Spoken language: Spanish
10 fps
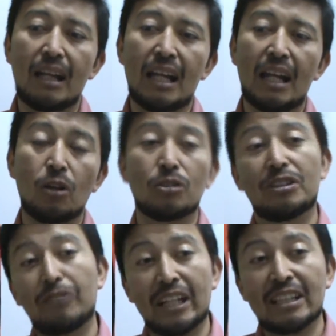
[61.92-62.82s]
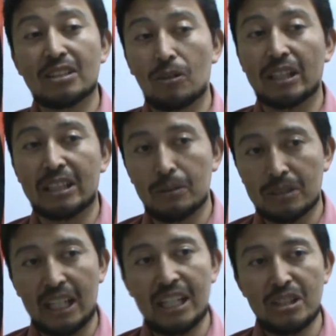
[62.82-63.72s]
eh, los diferentes
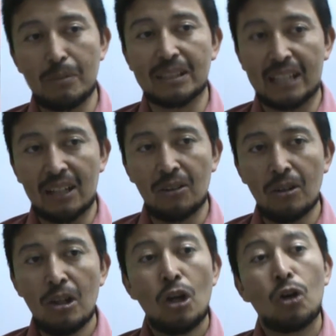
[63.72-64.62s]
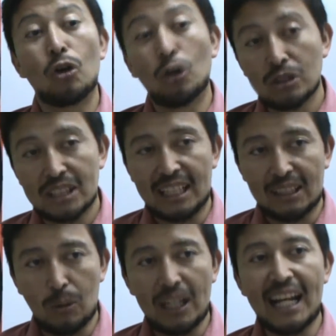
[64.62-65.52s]
colectivos que hay en Chimaltenango
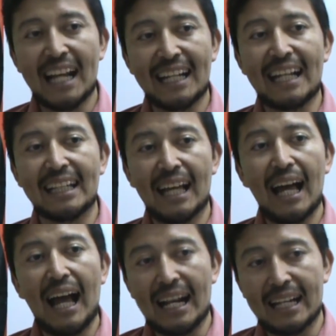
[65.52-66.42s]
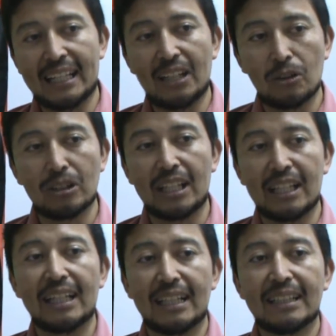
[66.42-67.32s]
conozcan cuál es la realidad alrededor
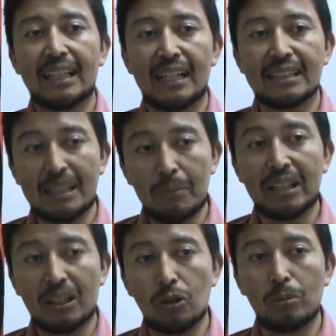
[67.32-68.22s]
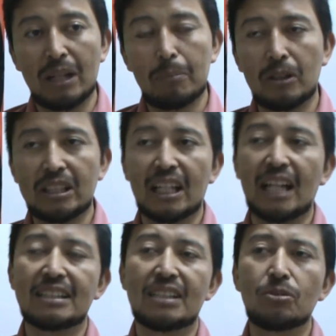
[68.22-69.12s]
del de, tema de economía
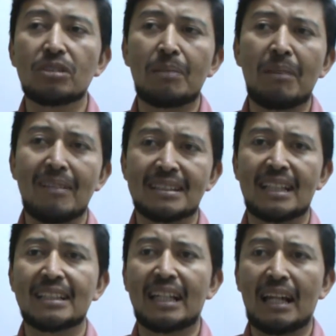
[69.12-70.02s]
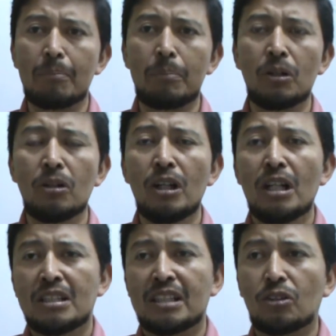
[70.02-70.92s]
política. Este es un tema bastante amplio,
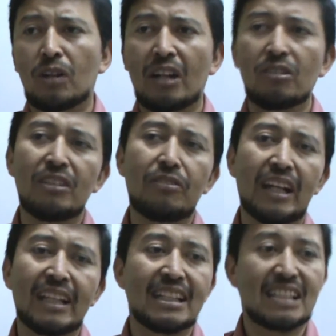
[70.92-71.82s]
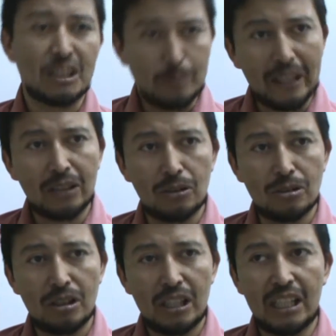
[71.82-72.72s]
se tocaron diferentes
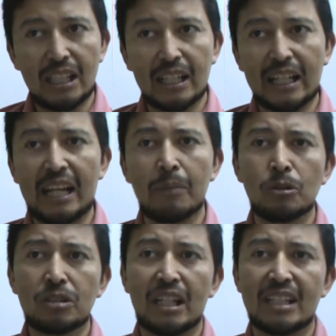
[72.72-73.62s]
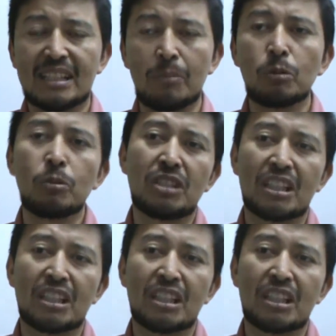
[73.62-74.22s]
aspectos y creemos que estamos muy